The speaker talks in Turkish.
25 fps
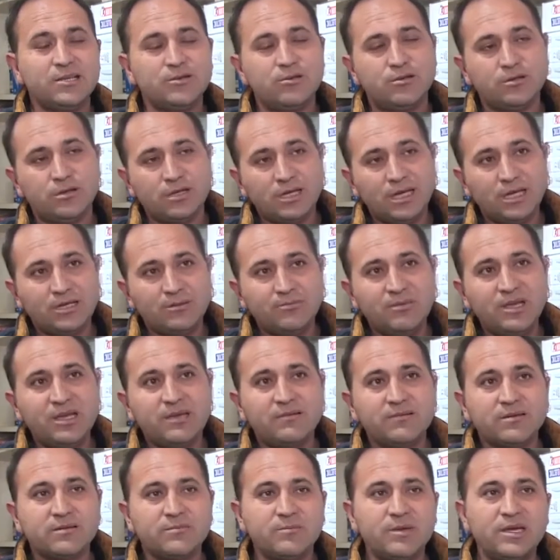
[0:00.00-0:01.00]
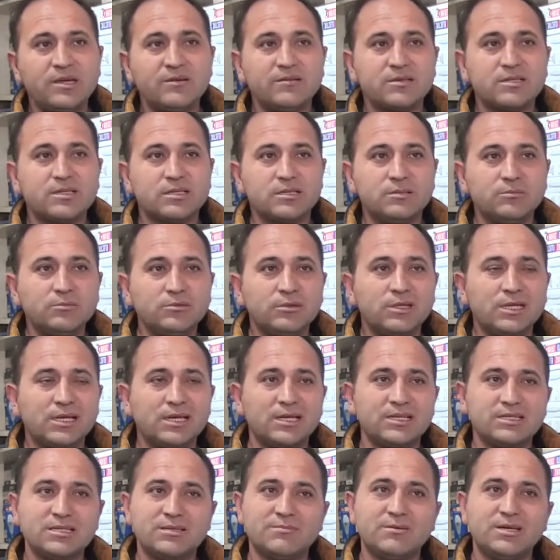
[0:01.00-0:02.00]
geliyor. Yani, Yani meyve, burada- meyvasını
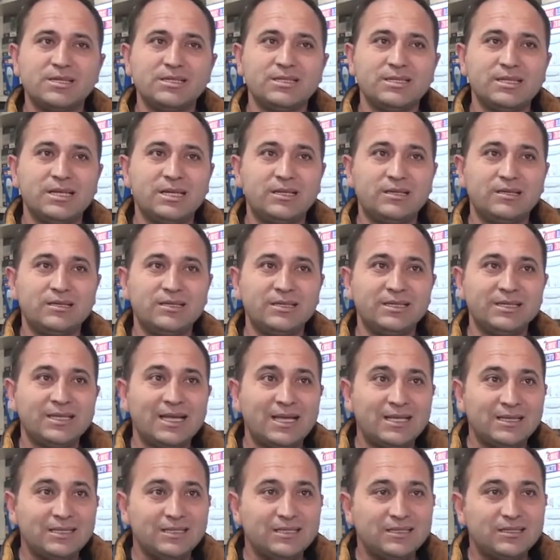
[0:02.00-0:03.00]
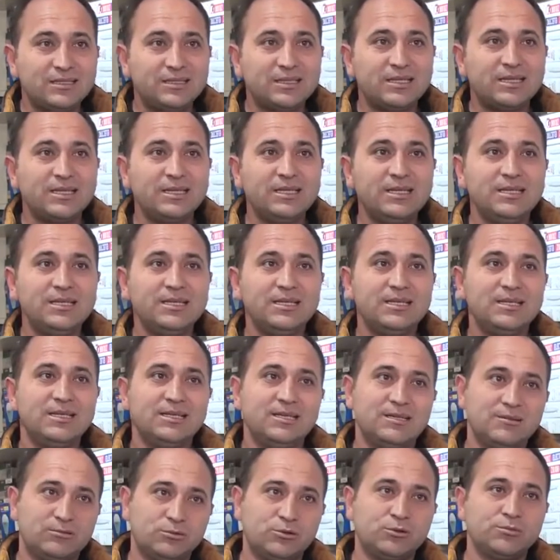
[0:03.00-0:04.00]
mutlaka zamanı gel, geldiğinde
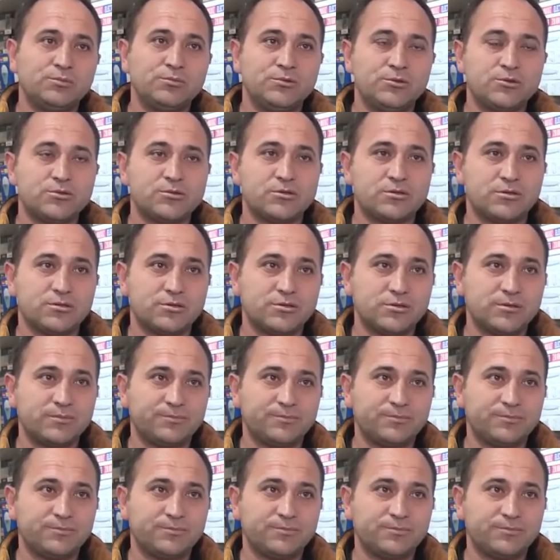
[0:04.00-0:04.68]
topluyorsunuz.